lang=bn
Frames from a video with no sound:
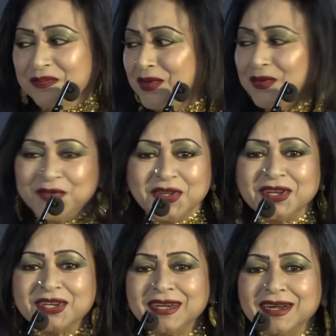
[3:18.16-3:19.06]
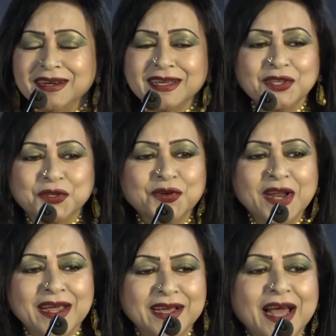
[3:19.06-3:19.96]
মিউজিশিয়ান কিচ্ছু
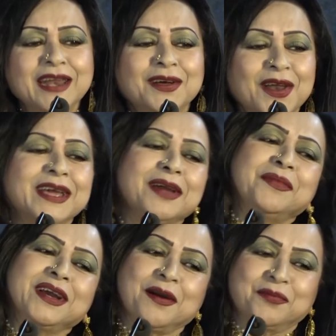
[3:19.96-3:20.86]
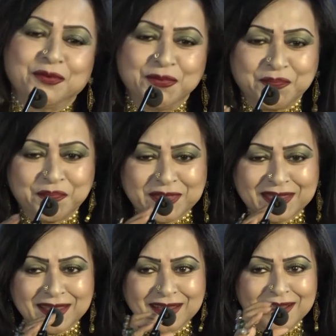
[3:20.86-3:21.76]
নাই খালি গলায় কেমনে গাবো
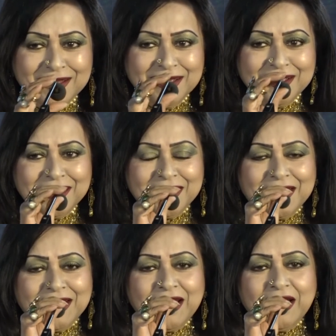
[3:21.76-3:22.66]
হাততালি হবে